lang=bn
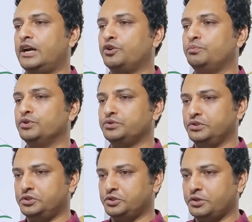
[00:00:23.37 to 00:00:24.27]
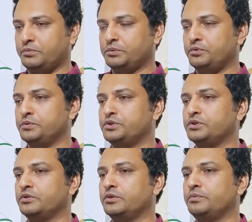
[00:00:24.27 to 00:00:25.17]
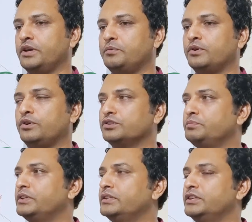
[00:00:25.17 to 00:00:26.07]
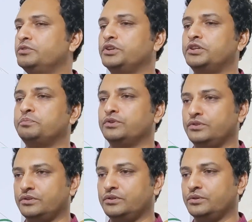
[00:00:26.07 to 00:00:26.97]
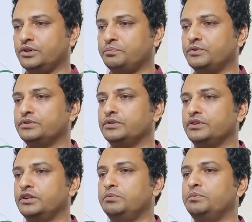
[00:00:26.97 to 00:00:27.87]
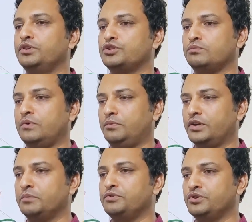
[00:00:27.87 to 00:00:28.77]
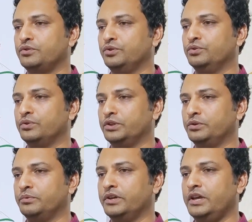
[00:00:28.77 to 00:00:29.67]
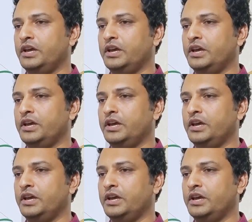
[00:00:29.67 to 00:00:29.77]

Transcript: আরও বস্তুনিষ্ঠ সংবাদ পরিবেশন করবে এবং কক্সবাজার যেহেতু একটি পর্যটন নগরী পর্যটনের বিভিন্ন সম্ভাবনার বিষয়গুলো তুলে ধরবে